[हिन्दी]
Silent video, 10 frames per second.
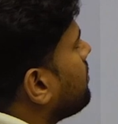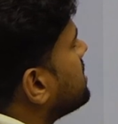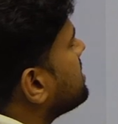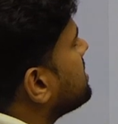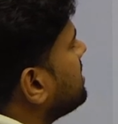
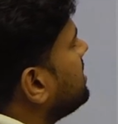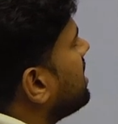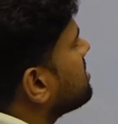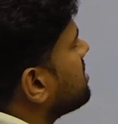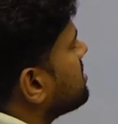पंचायती
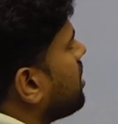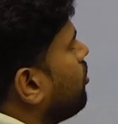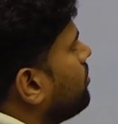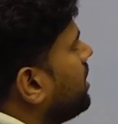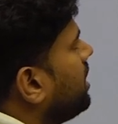राज
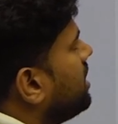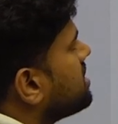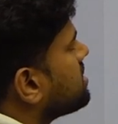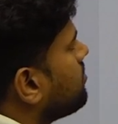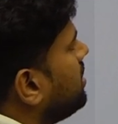संस्थाओं में
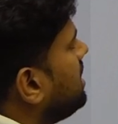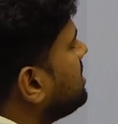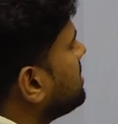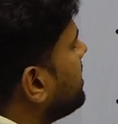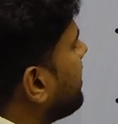
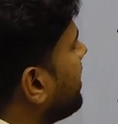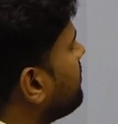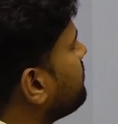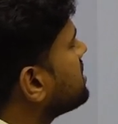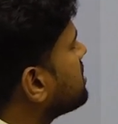सम्मिलित किए गए
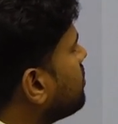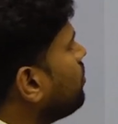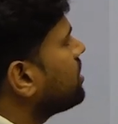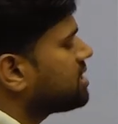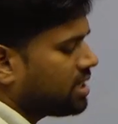
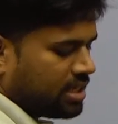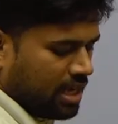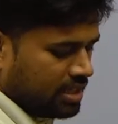विषयों की संख्या